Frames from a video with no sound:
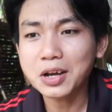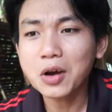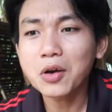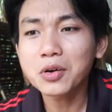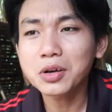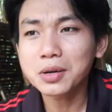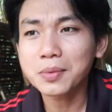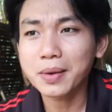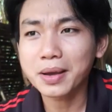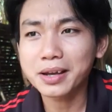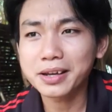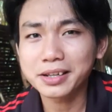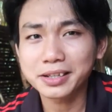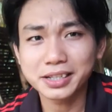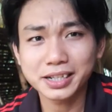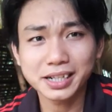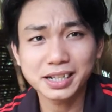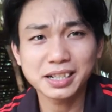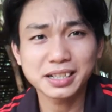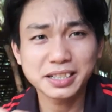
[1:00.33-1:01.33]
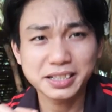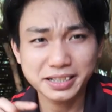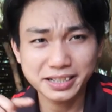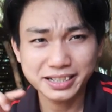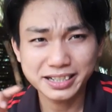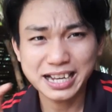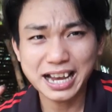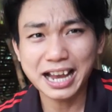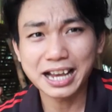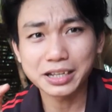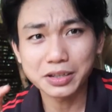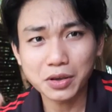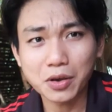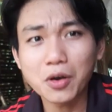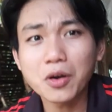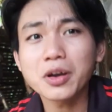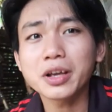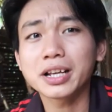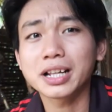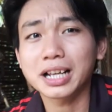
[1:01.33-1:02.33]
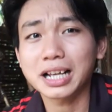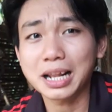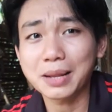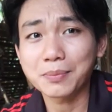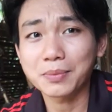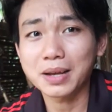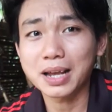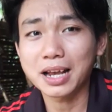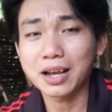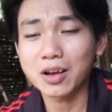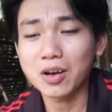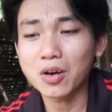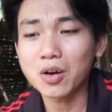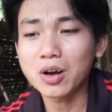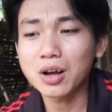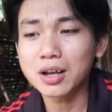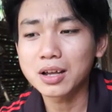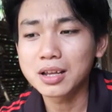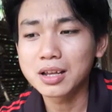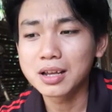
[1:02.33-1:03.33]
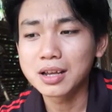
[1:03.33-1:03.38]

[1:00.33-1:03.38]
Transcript: gối các bạn ơi càng nhỏ thì là làm càng khó